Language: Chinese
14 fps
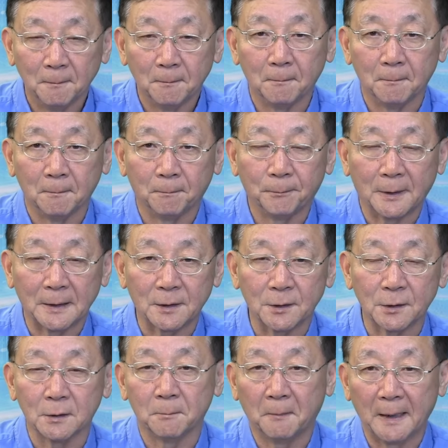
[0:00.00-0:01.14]
嗯，把
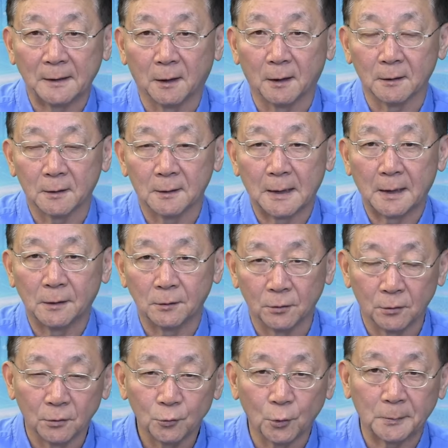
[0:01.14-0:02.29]
车卖掉，然后
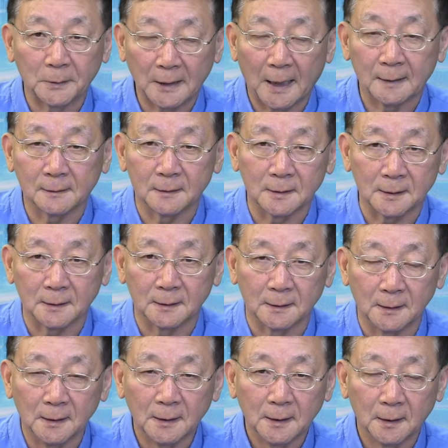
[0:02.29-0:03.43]
作为他的这个
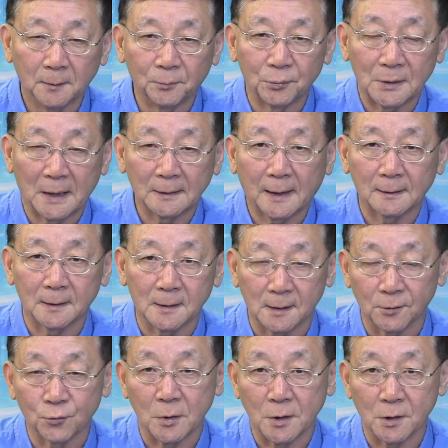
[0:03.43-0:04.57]
呃补偿他的这个
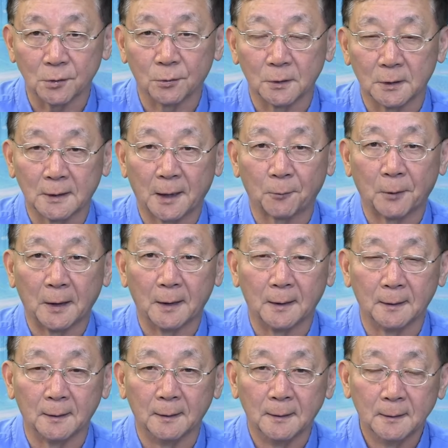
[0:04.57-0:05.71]
损失或者贷款
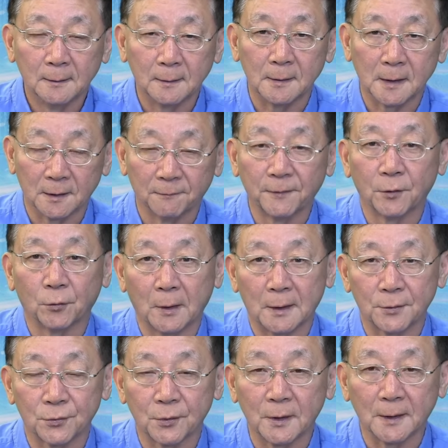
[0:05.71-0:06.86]
的这个费用了，
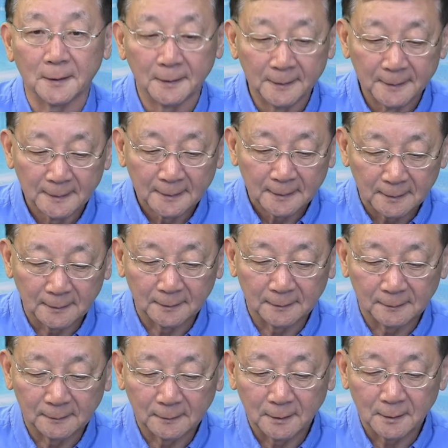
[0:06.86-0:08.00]
所以，呃，
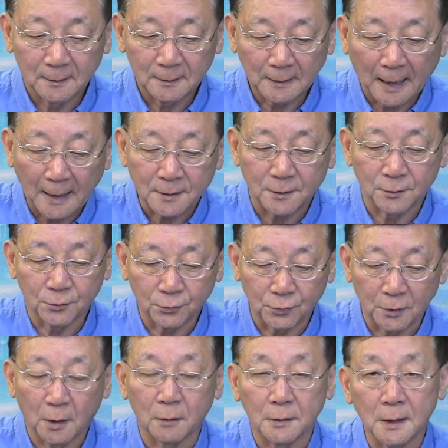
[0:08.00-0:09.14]
他是就是
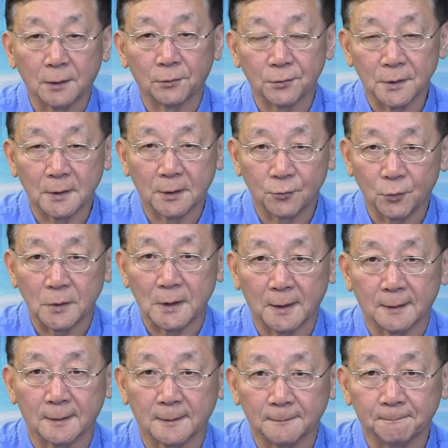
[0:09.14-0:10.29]
靠这个东西呢做起来
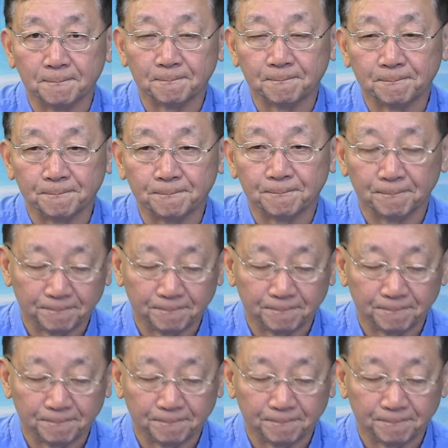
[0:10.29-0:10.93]
的。